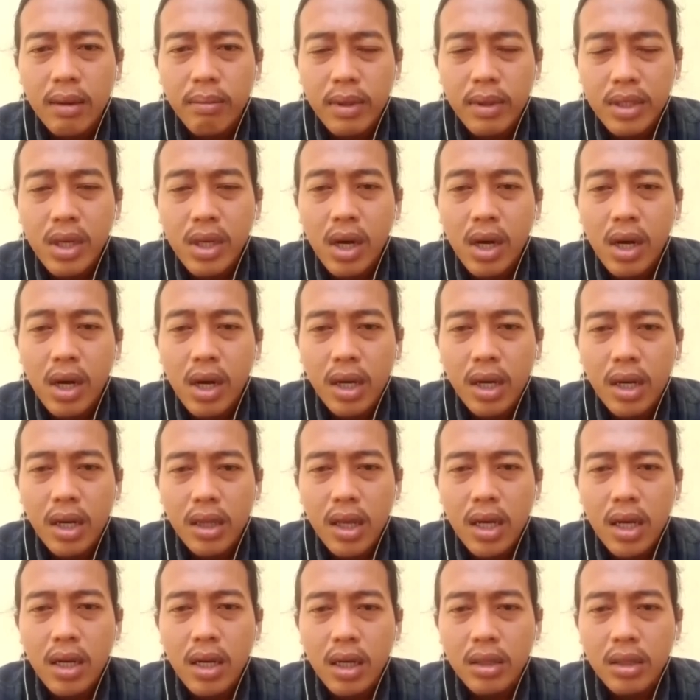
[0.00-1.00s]
masyarakat
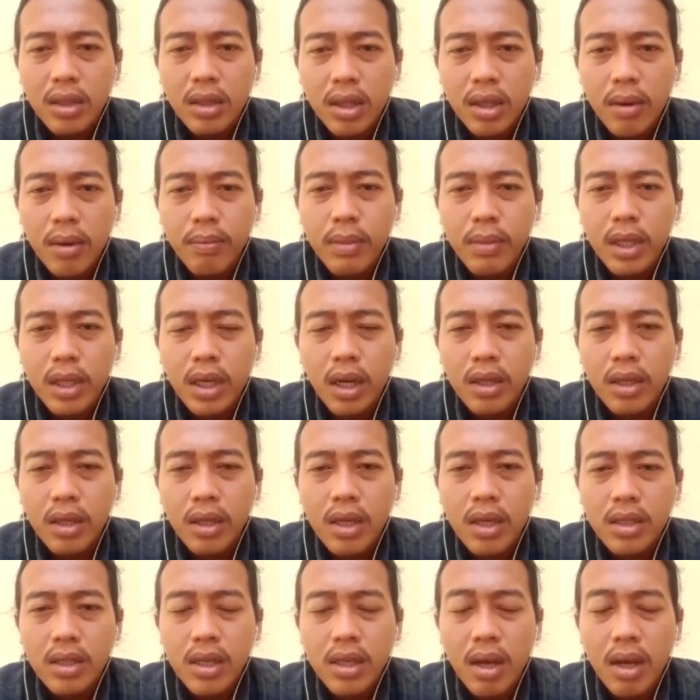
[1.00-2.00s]
agar tetap
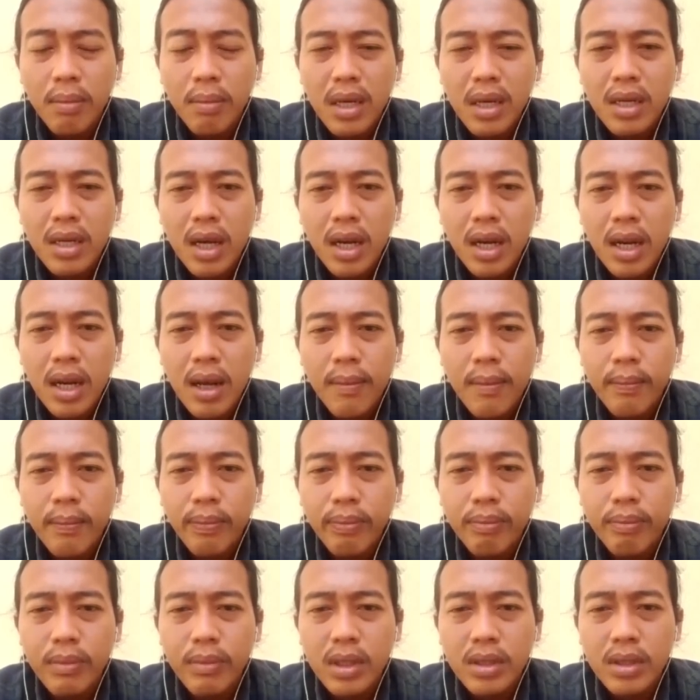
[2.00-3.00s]
bekerja sama dalam
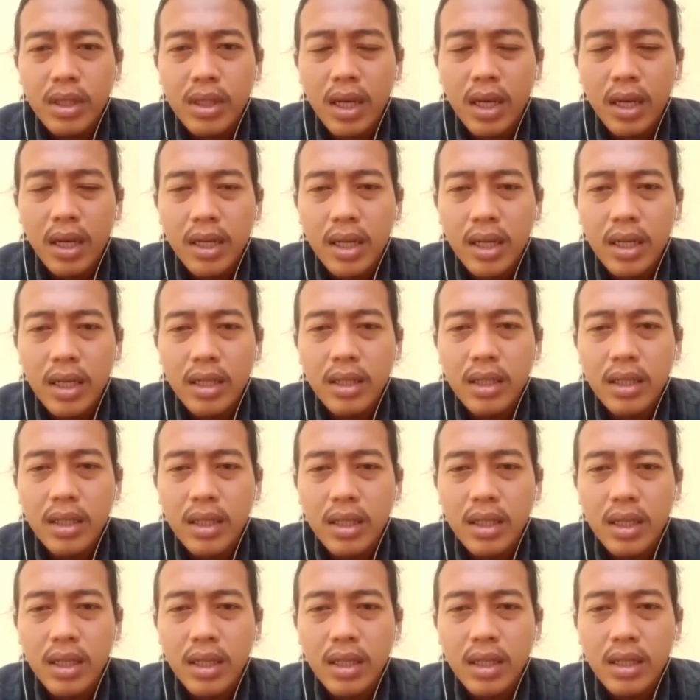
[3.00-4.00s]

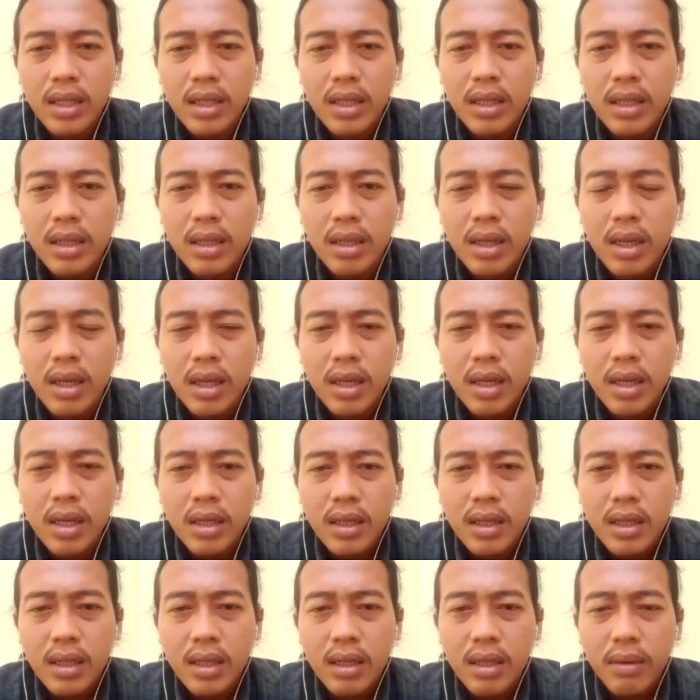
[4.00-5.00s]
mencanangkan
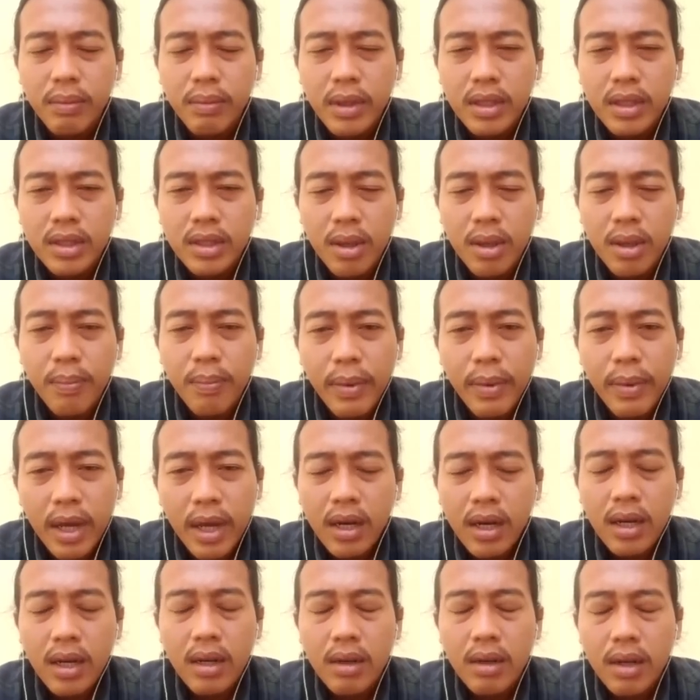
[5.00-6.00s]

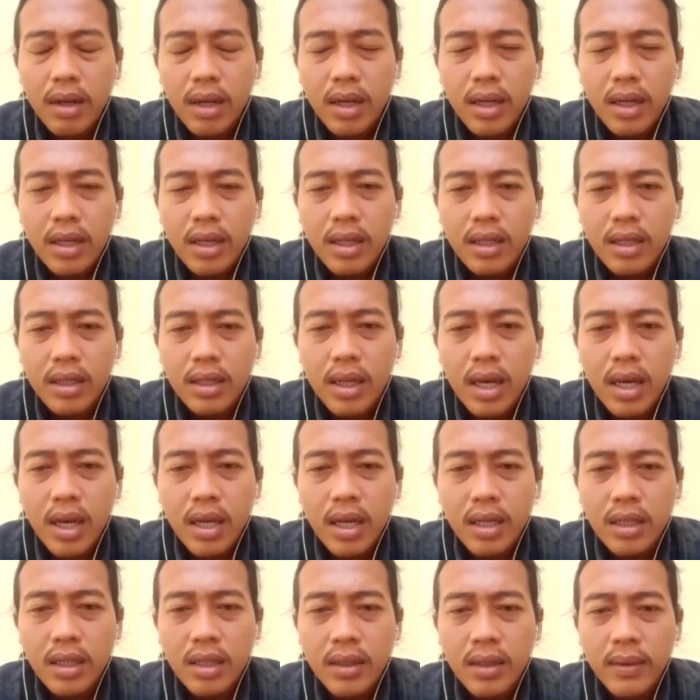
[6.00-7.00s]
festival
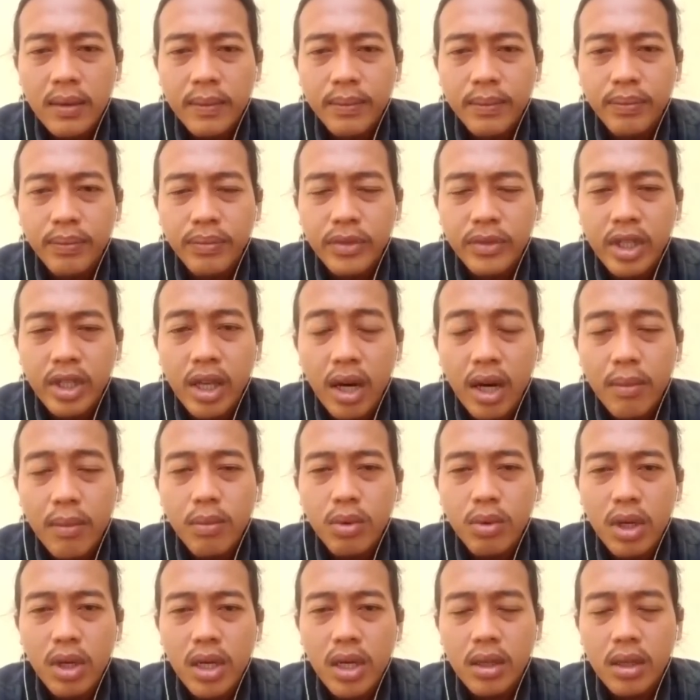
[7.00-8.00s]
dan
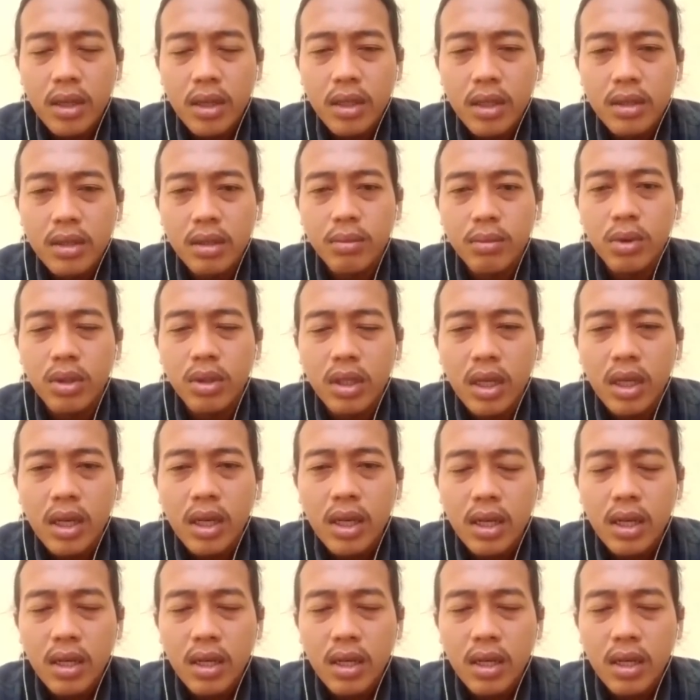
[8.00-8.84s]
kirab budaya tersebut.